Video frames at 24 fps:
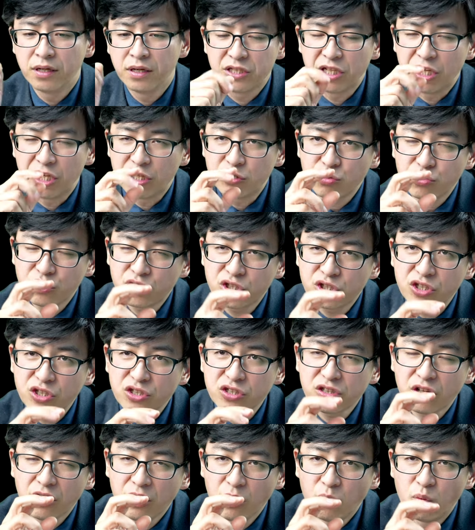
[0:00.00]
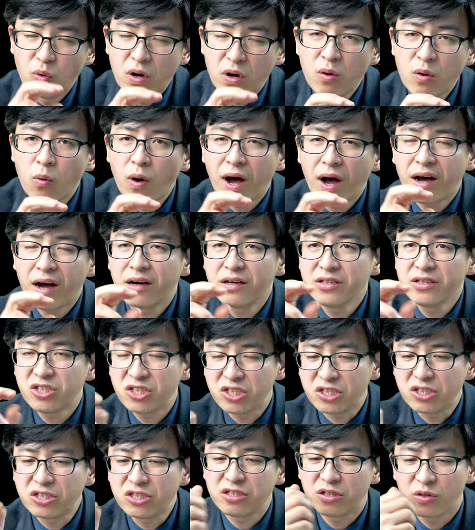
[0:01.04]
也就是涉及到了文化和
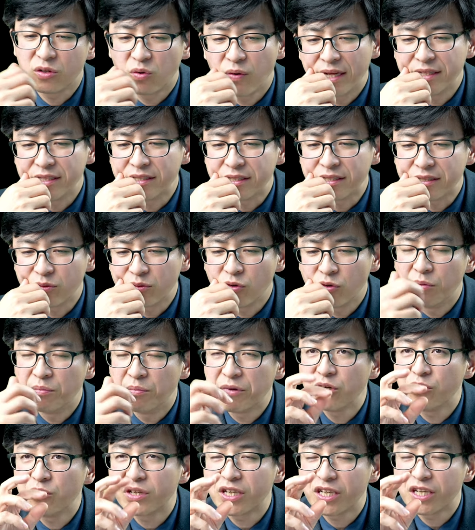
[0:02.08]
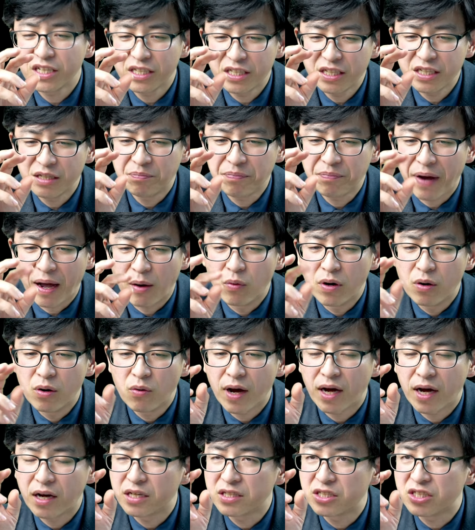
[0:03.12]
启示的关系，我没有刻意把文
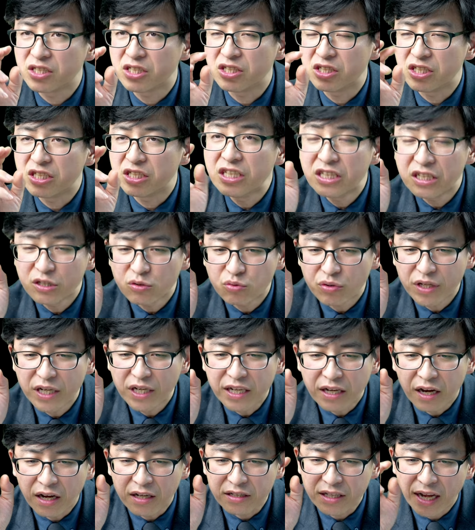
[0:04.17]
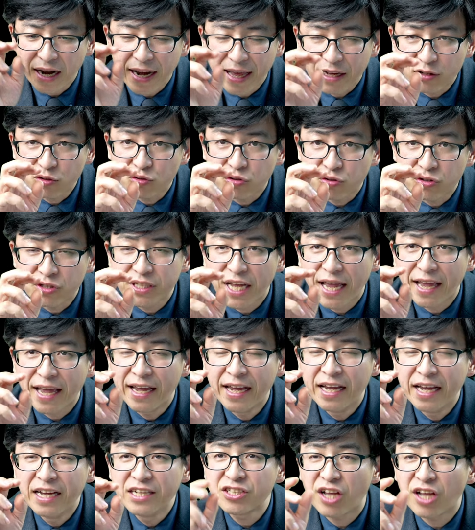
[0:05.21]
化和启示一定对立哈，它俩存在
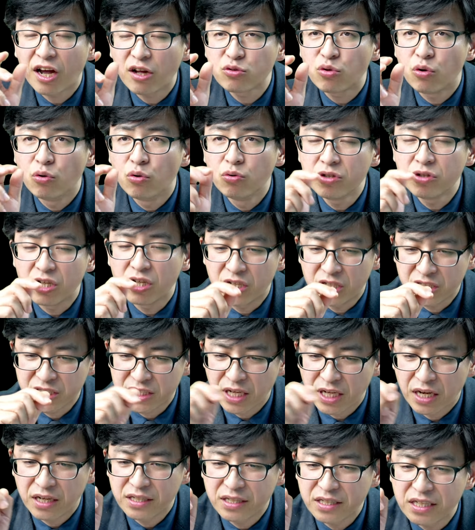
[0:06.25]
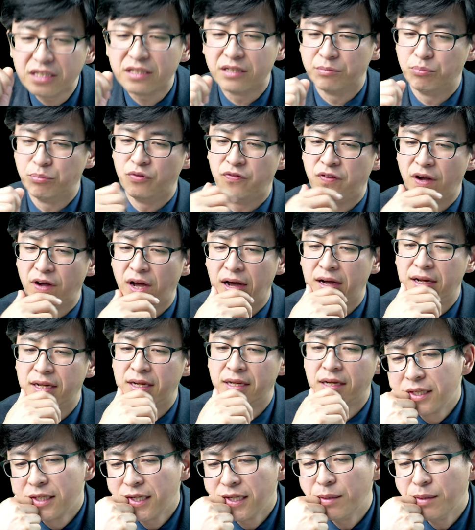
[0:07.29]
相通的和相异的部分哈。
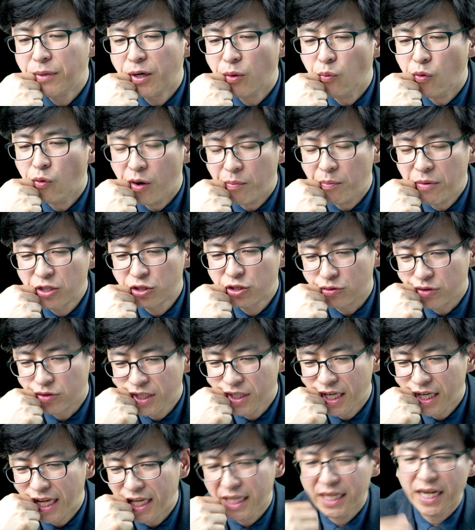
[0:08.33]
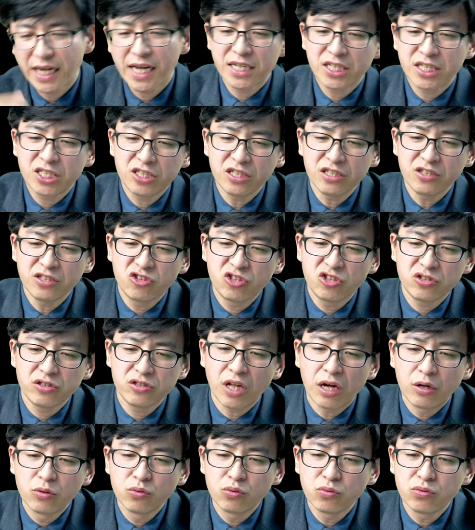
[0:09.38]
那么我们首先来看圣经
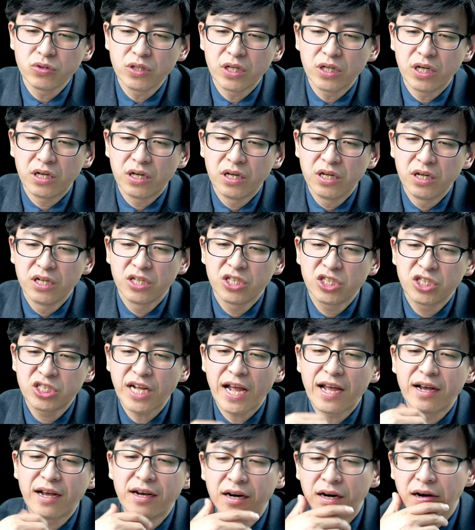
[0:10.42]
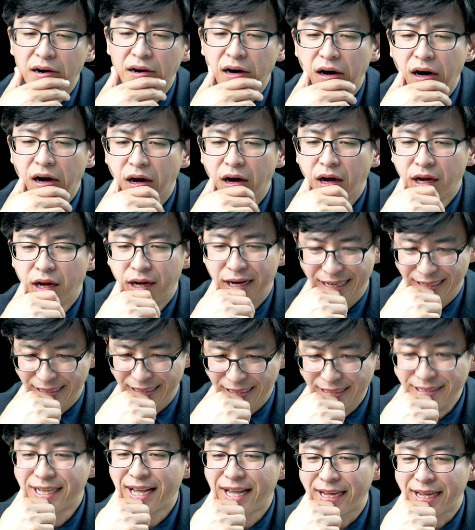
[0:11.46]
当中的善和
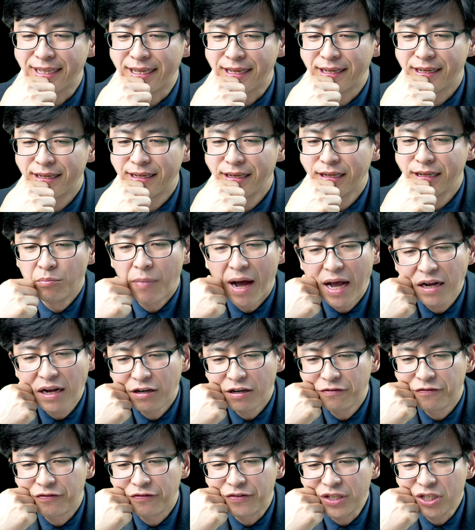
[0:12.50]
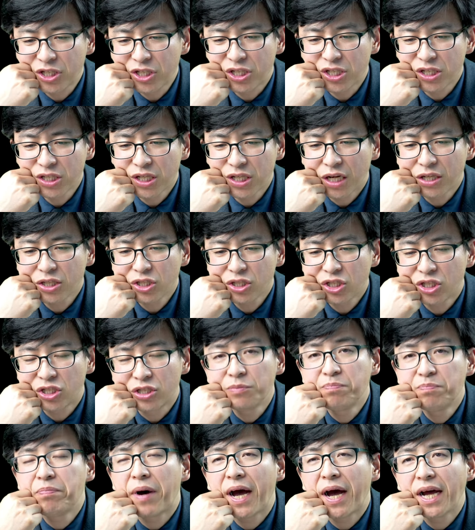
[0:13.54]
人的概念。马可福音十章
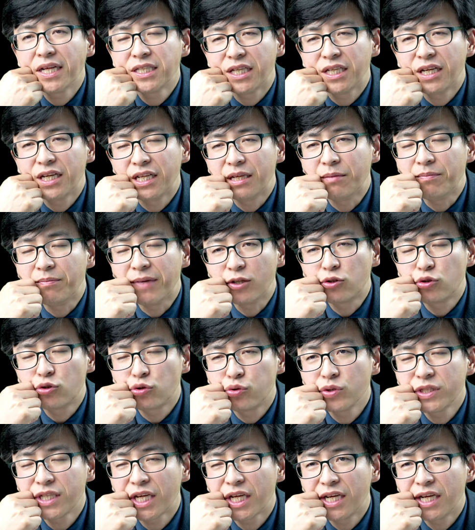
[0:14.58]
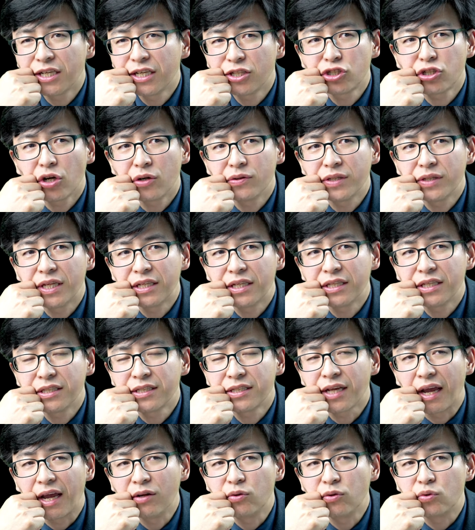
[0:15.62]
十八节里面出现了个少年的
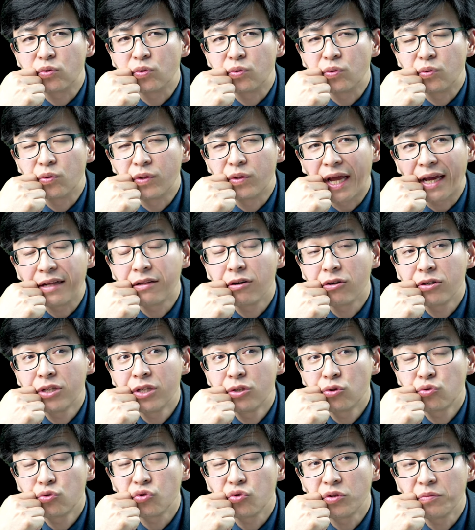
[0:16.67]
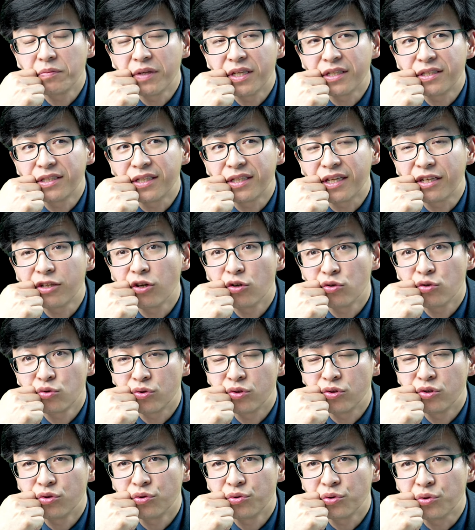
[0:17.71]
财主来到耶稣的面前要
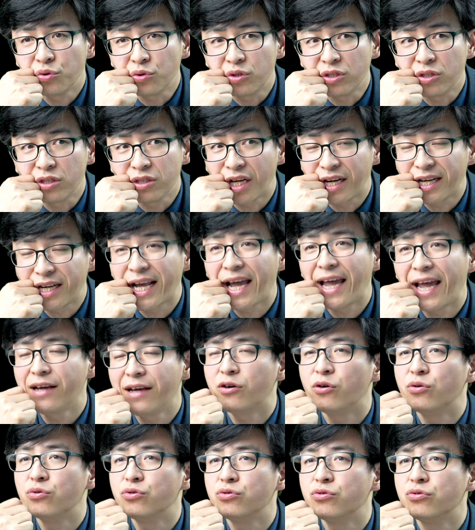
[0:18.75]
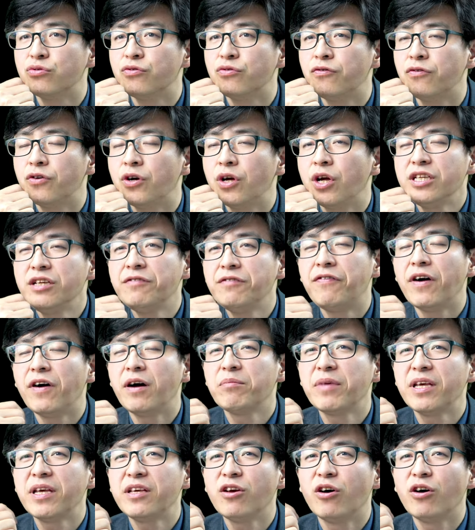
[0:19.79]
寻求永生，他开口就一
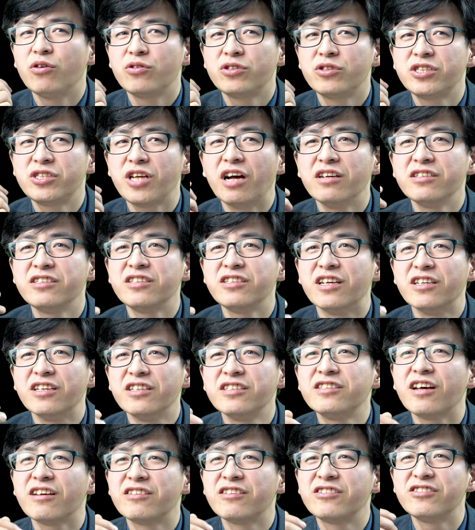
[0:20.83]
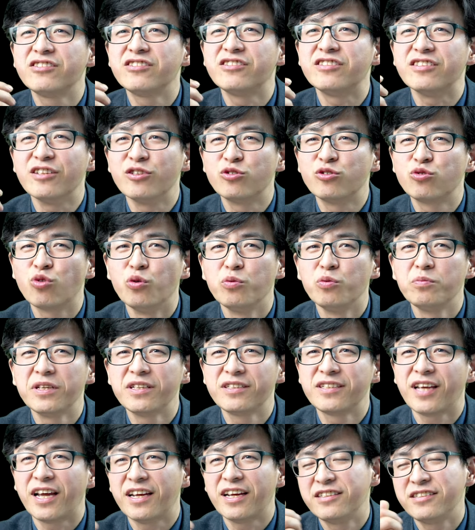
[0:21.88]
方面要彰显一下自己的聪
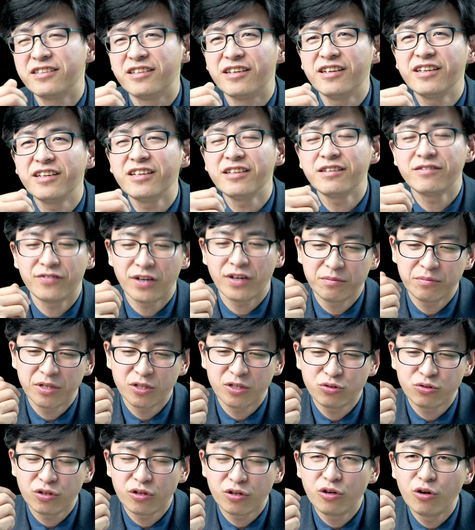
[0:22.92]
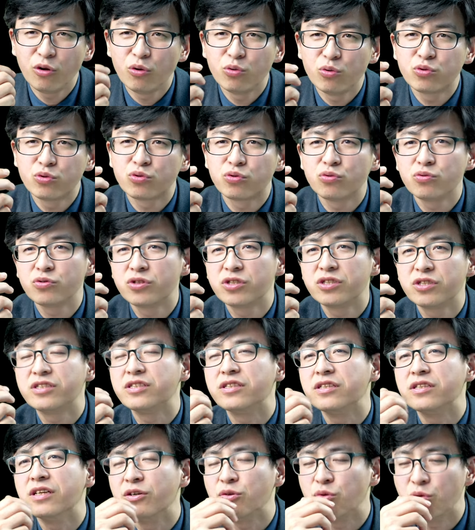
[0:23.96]
明才智，另一方面却露出自
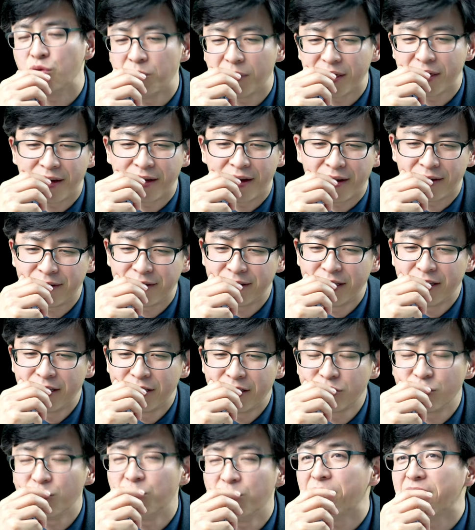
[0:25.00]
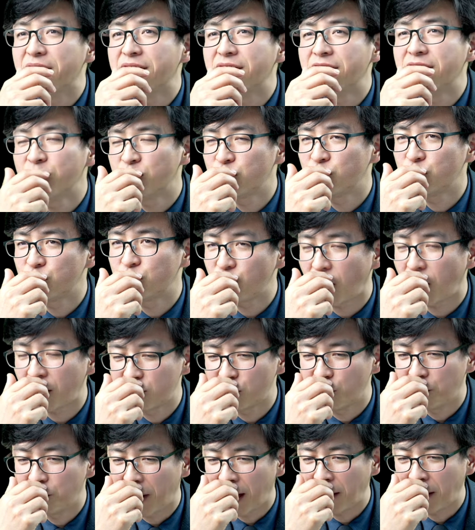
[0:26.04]
己的愚昧哈，就被耶稣抓
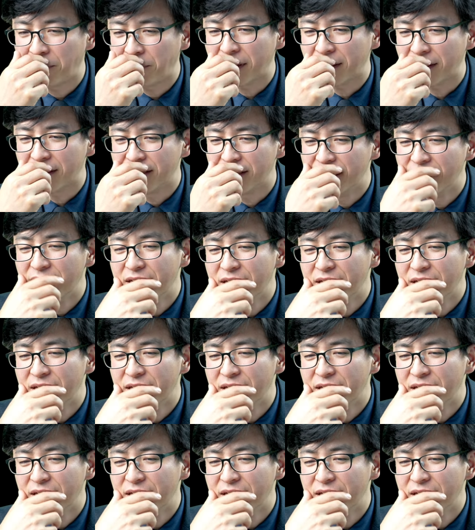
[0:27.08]
住把柄。